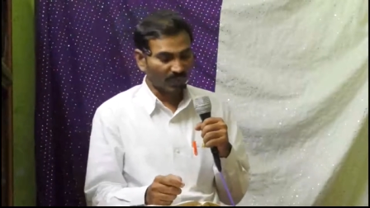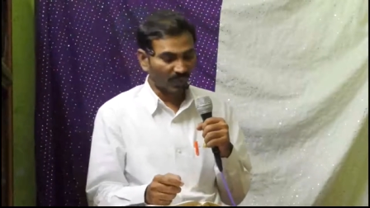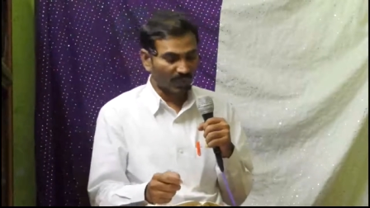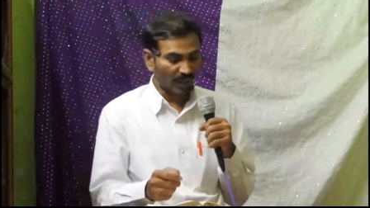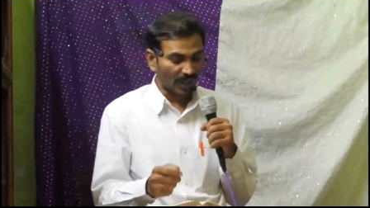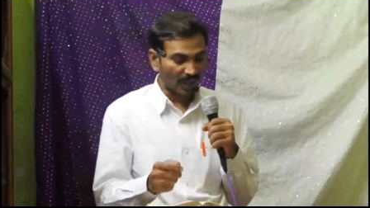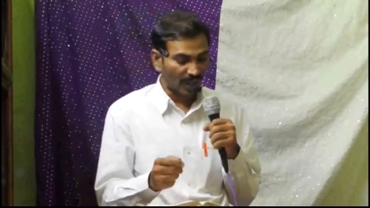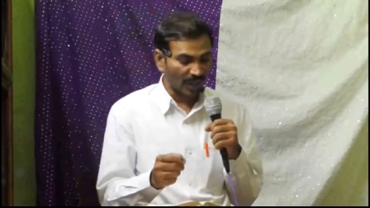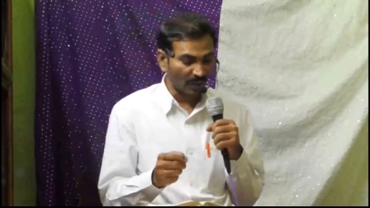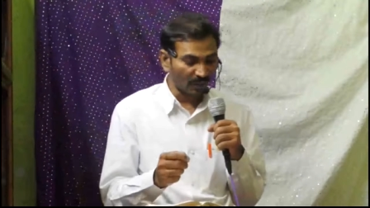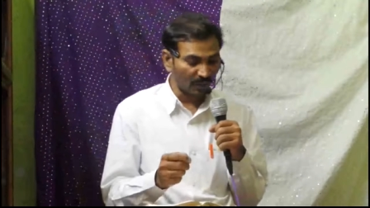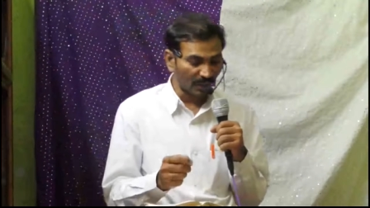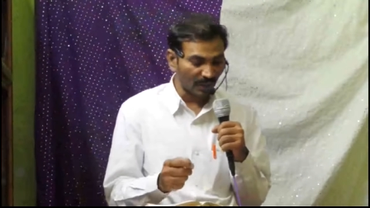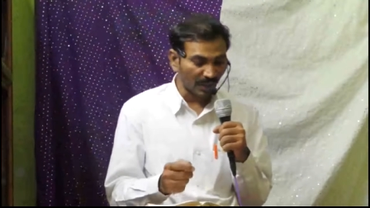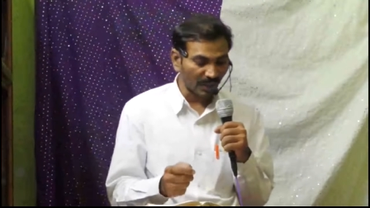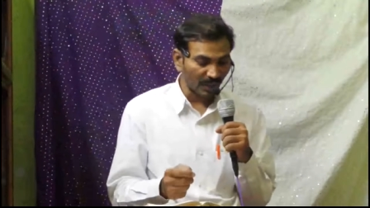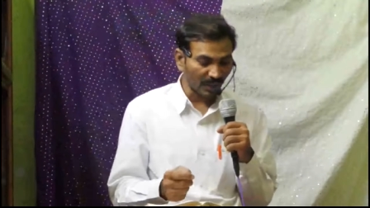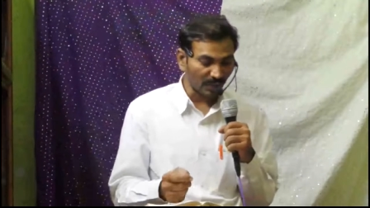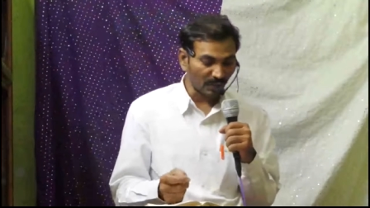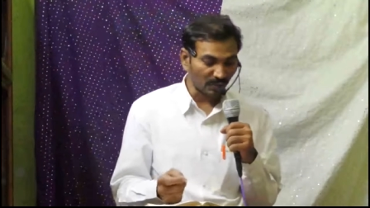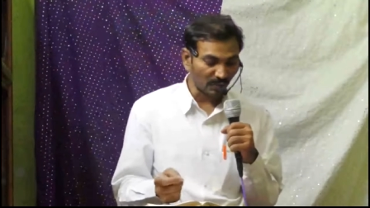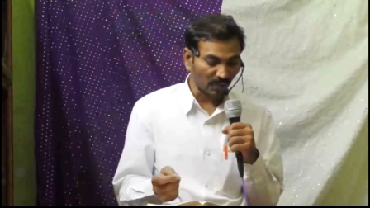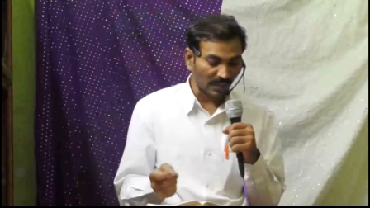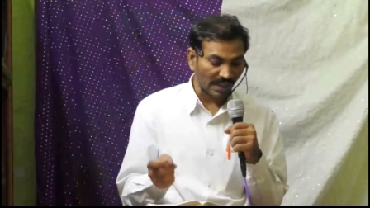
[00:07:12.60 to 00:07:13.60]

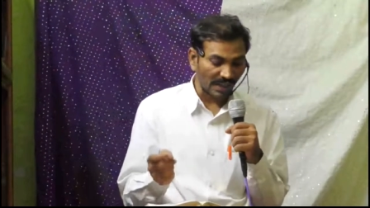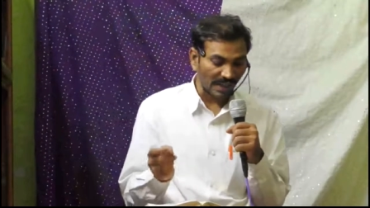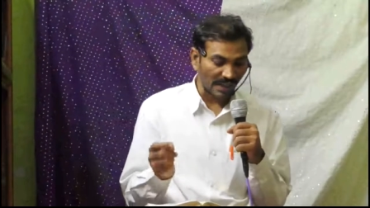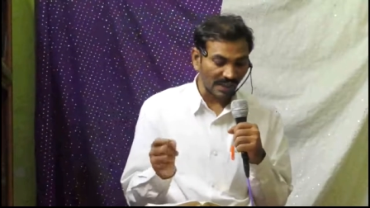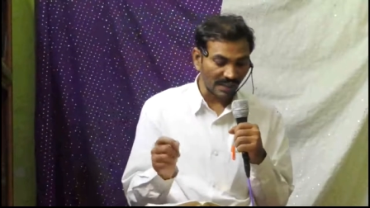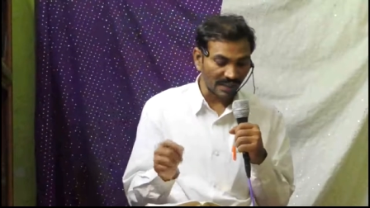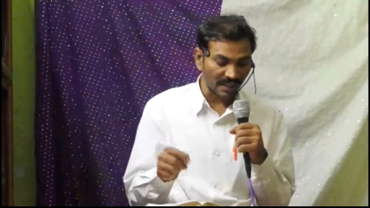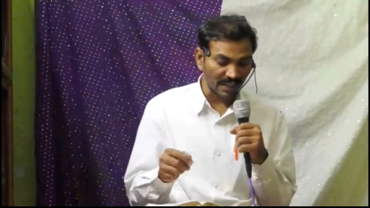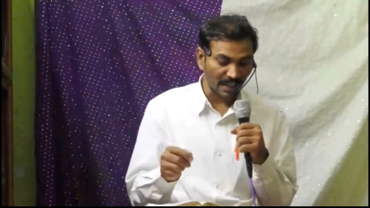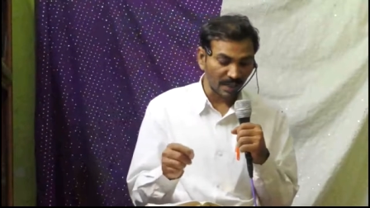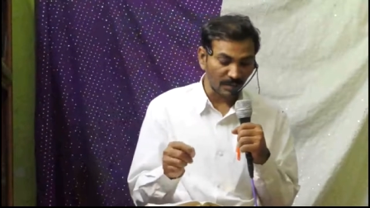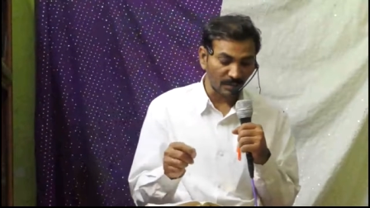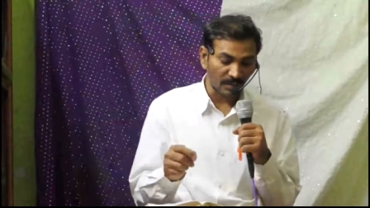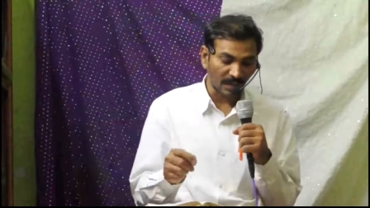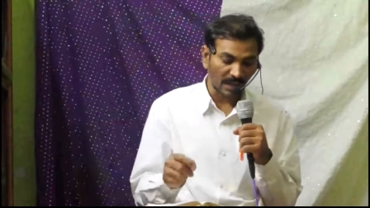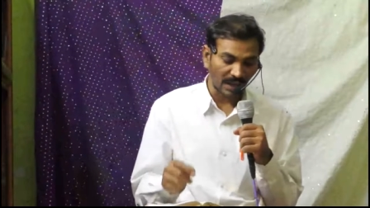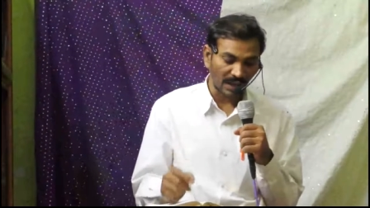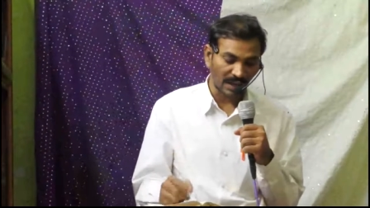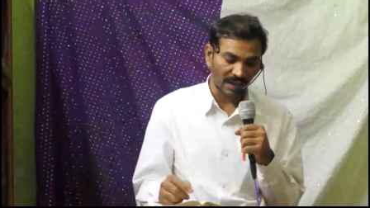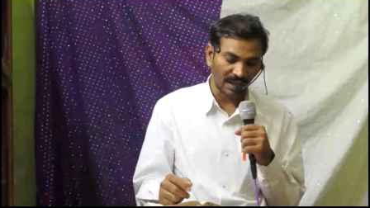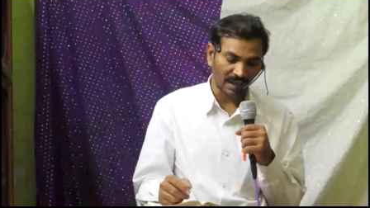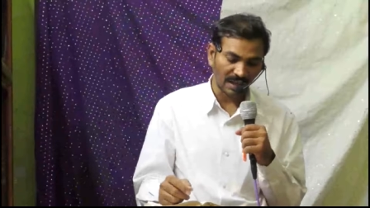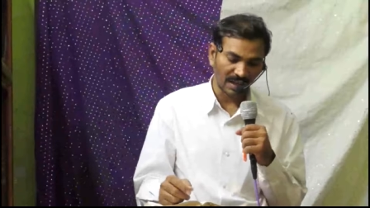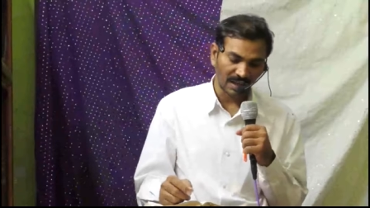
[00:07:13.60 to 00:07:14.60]
దేవునికి స్వకీయ
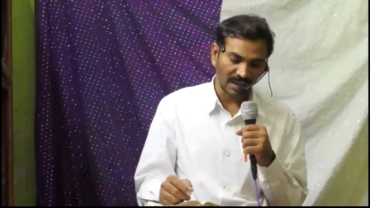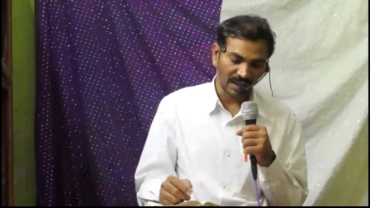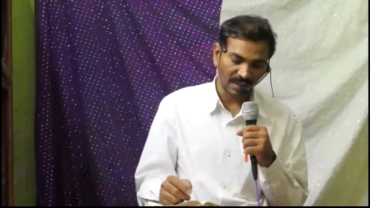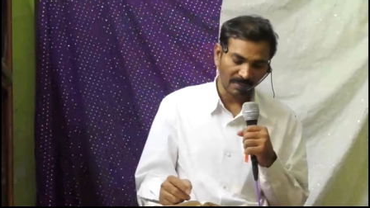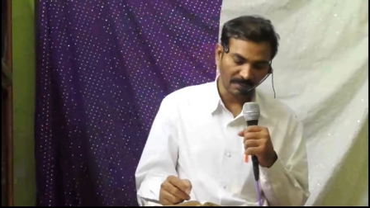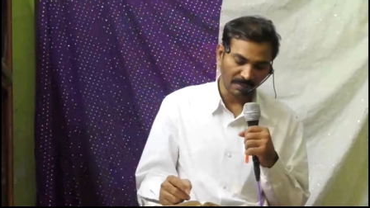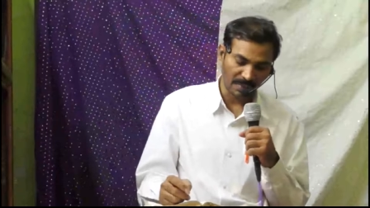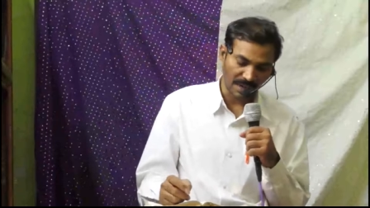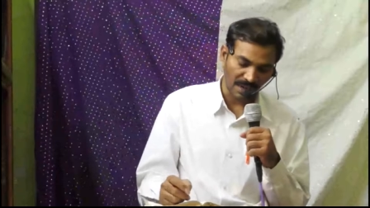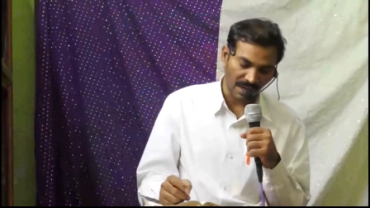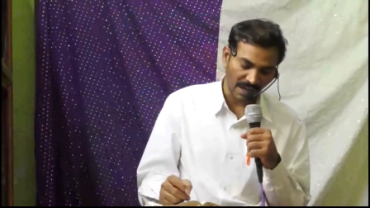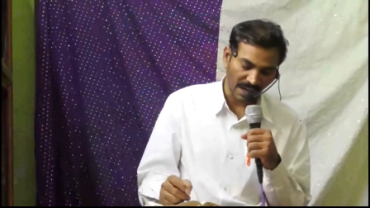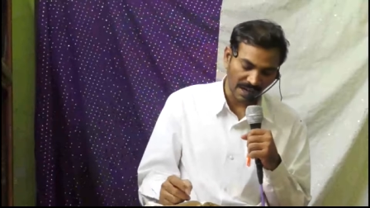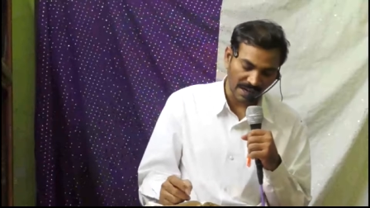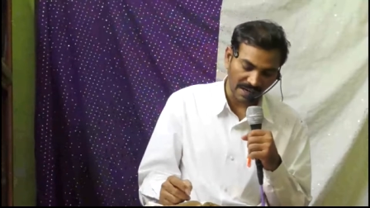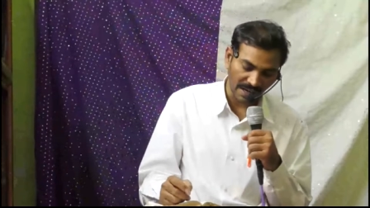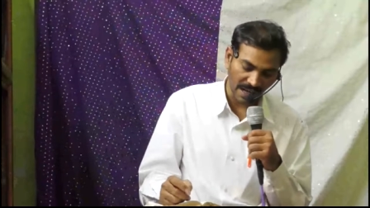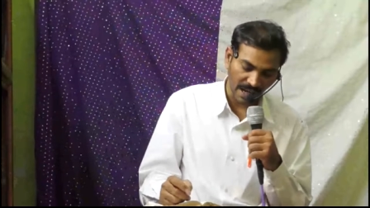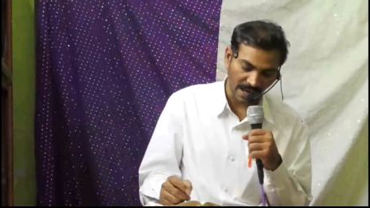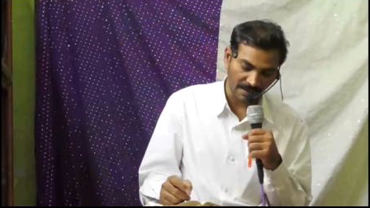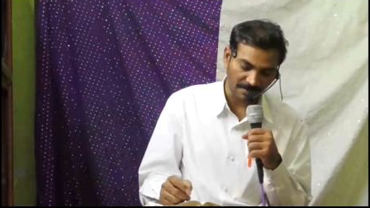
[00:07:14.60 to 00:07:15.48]
జనముగా మనల్ని ఆయన